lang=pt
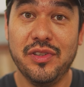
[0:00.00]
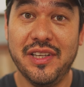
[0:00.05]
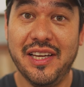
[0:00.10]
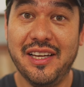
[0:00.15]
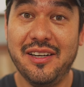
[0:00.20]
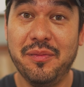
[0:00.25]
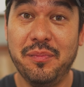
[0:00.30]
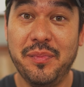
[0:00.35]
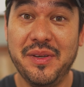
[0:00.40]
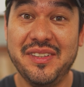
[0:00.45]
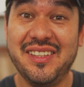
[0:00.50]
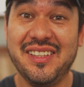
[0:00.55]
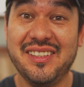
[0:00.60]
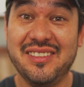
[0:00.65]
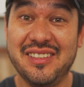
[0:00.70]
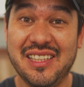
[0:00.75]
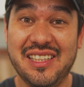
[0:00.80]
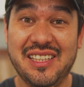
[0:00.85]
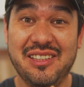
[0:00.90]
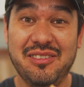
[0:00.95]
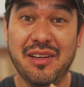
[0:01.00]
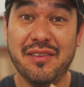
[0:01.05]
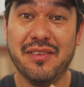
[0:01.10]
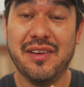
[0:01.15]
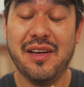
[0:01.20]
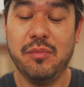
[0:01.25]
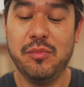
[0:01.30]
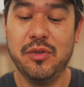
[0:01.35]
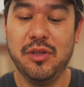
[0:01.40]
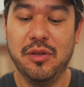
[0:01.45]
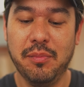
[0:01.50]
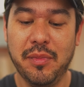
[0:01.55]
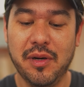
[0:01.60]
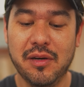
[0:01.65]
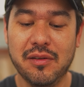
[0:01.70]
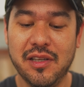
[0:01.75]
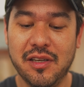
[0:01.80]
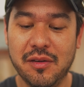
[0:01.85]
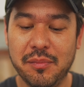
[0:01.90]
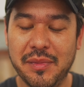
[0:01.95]
oh, sério, pensei que isso aqui não ia ficar muito
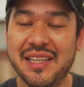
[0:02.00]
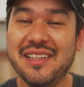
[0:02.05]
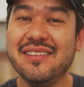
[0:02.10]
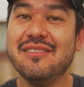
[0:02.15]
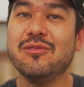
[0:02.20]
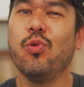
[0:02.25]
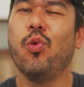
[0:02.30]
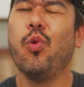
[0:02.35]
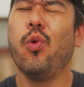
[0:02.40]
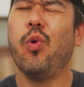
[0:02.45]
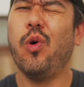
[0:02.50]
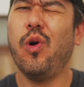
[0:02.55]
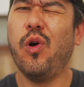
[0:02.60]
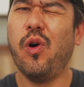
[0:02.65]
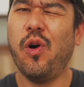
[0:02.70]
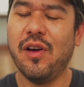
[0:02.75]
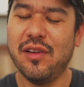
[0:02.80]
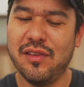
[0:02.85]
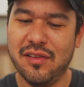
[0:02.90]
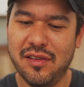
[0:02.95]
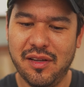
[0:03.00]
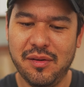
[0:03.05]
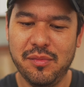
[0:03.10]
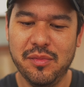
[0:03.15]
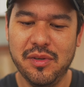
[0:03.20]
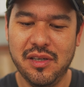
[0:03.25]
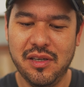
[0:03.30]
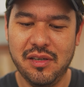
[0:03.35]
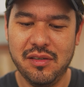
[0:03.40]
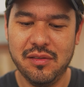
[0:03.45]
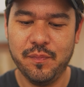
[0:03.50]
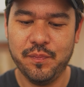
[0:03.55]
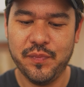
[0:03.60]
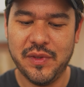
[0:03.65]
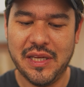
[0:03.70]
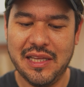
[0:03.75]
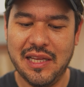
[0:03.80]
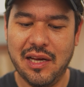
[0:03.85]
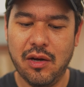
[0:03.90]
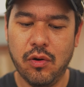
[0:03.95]
bom não, mas nossa, mano,
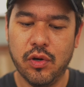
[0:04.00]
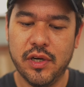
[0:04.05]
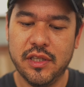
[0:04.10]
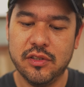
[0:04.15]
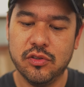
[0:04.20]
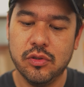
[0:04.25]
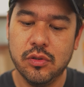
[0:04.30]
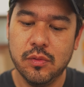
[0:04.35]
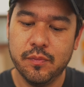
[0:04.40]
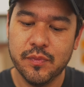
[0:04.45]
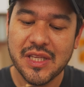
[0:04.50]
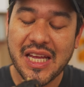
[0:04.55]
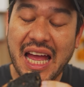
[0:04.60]
tá da hora isso.